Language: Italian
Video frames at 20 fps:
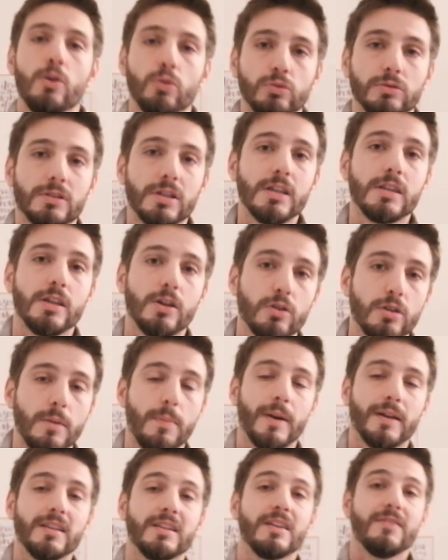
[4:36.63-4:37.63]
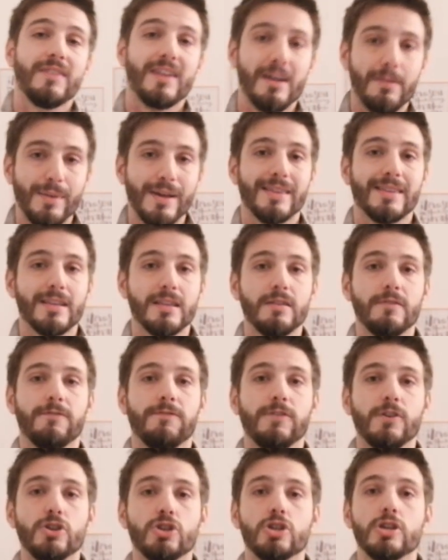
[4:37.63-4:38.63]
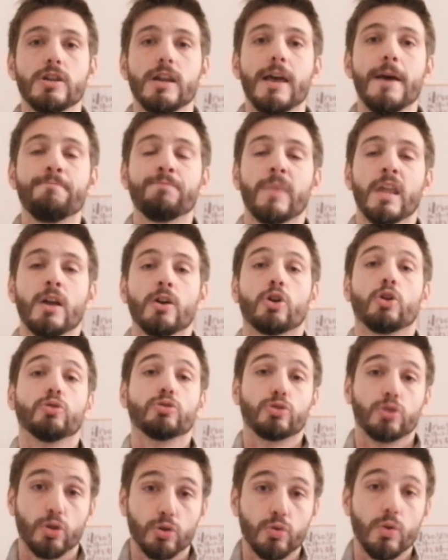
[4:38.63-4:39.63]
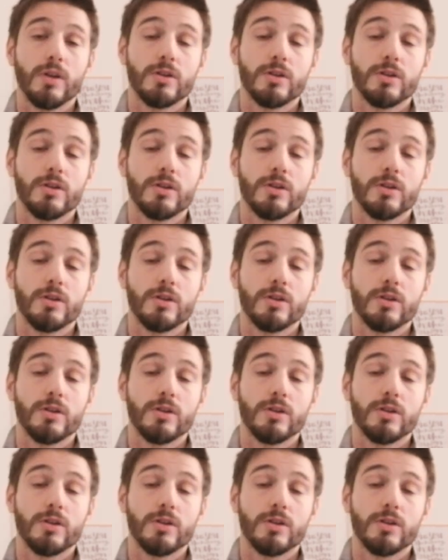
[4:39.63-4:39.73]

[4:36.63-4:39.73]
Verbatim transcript: un trittico di partite veramente difficile contro,